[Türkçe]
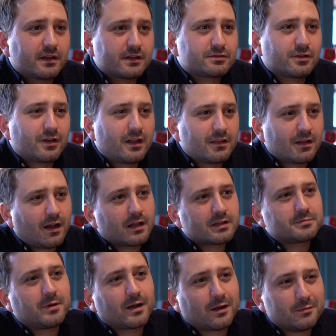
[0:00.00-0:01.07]
restoranları
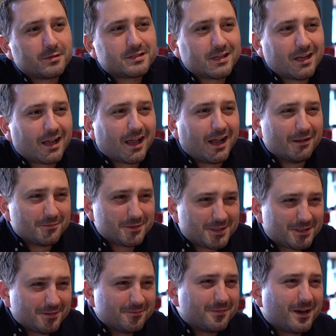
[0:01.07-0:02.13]
açmak amacıyla
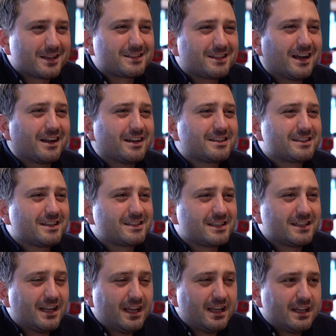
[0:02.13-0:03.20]
gelmiştim başlangıçta
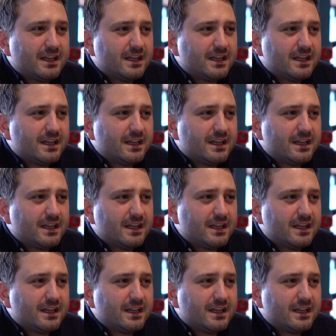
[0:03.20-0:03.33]
Çin'e.